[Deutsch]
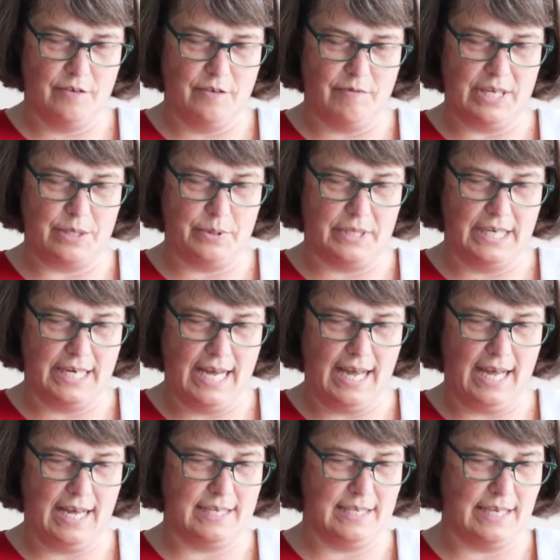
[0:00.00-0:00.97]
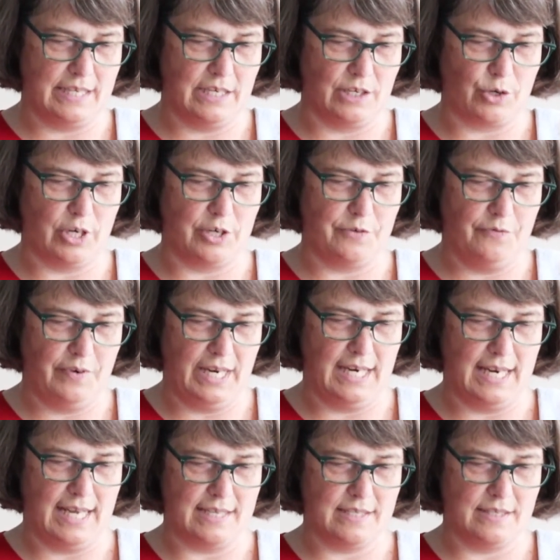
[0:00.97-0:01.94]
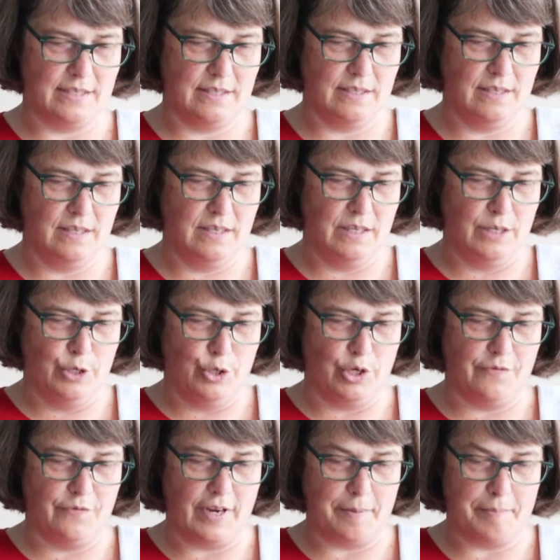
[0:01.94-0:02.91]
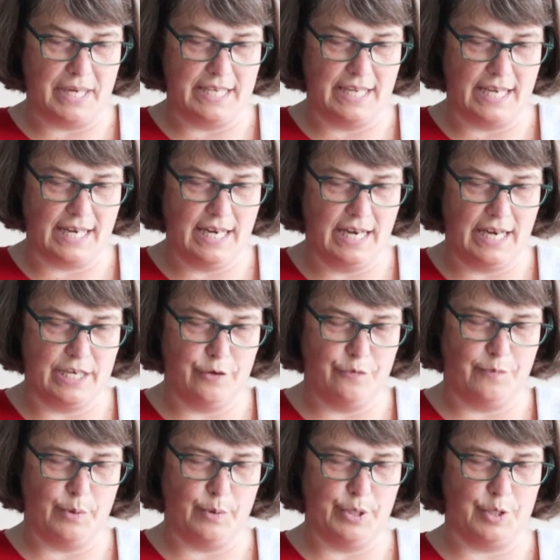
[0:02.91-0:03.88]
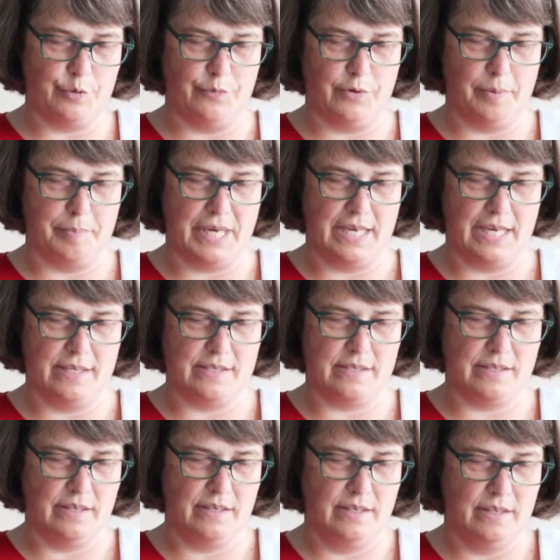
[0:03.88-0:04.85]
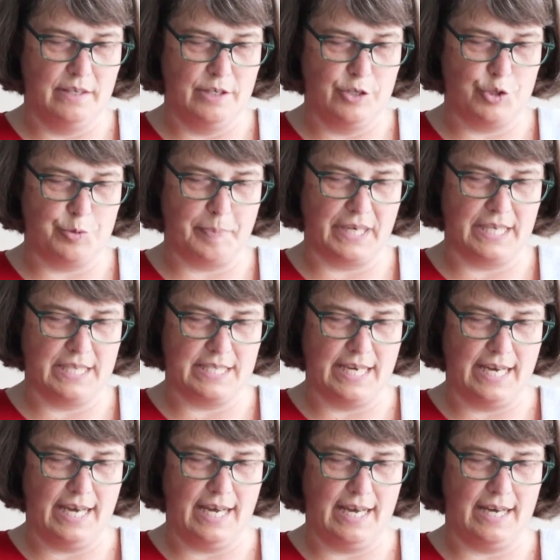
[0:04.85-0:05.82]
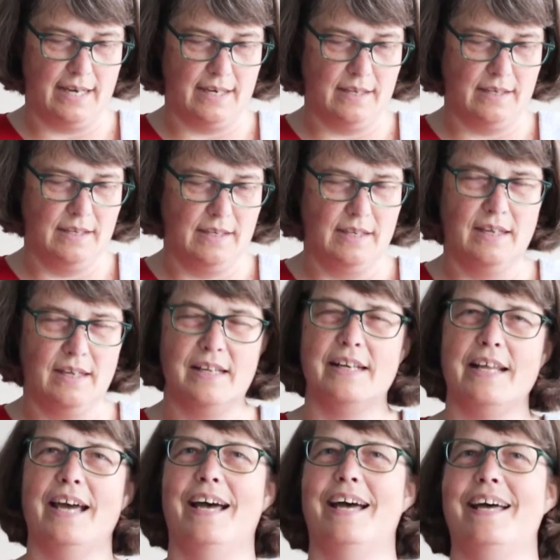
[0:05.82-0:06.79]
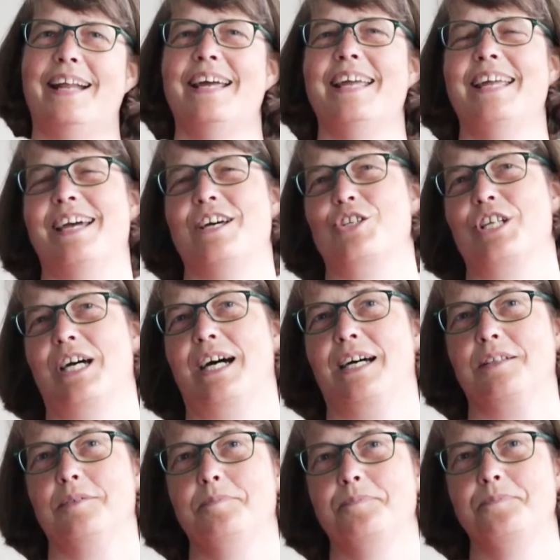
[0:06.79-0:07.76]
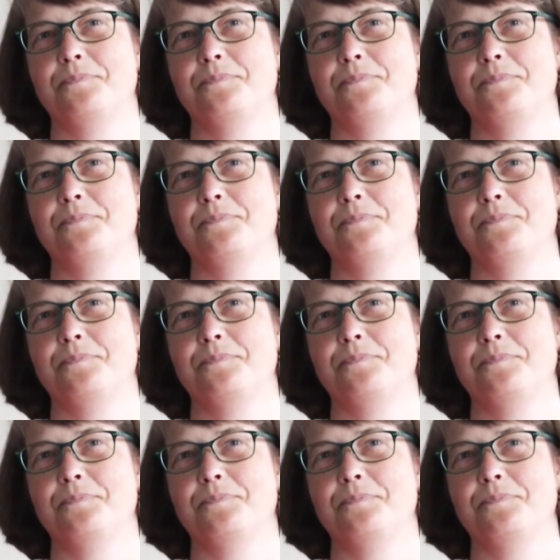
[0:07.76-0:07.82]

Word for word: wenn du den Herrn, deinen Gott, verlässt und wenn bei dir keine Furcht vor mir ist, spricht der Herr, der Herr der Heerscharen.